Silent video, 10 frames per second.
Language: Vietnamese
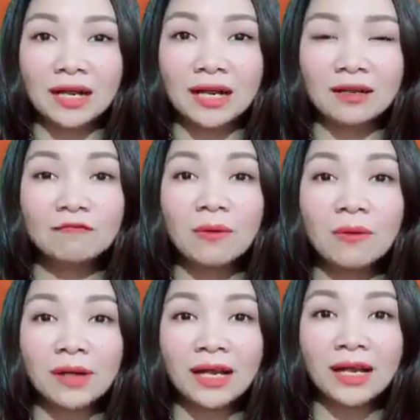rằng
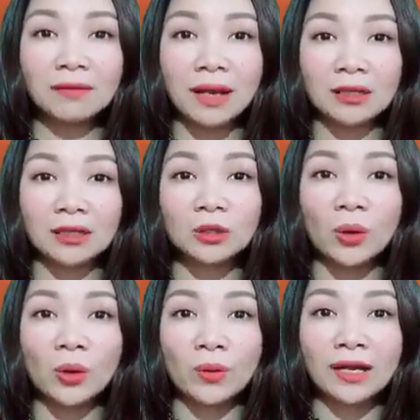phong cách ăn mặc,
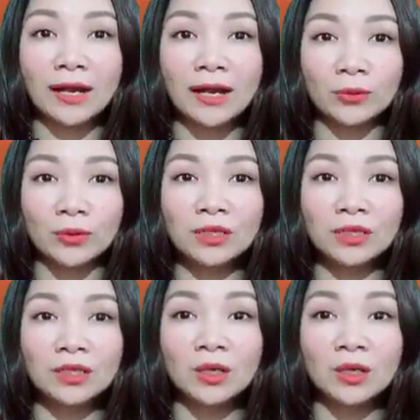thói quen ăn uống